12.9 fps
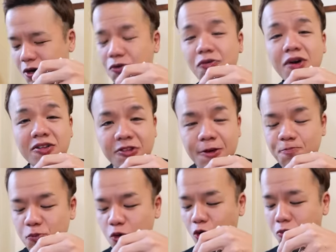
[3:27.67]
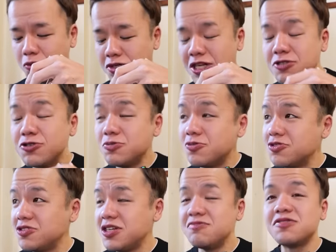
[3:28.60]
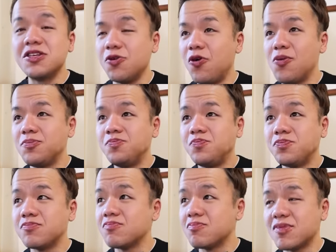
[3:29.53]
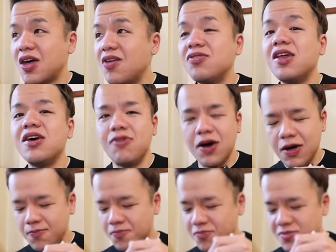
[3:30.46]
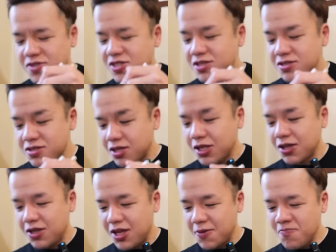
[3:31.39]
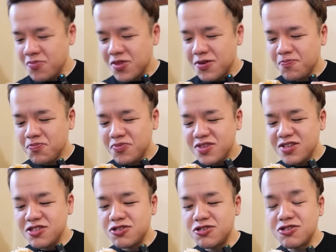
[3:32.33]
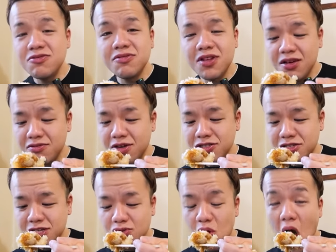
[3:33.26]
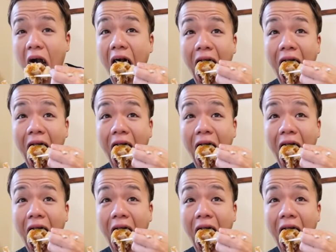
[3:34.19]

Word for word: これ今回ね大盛りで注文してるんですけど、足んないわ、全然足んない、一瞬でなくなっちゃいそう。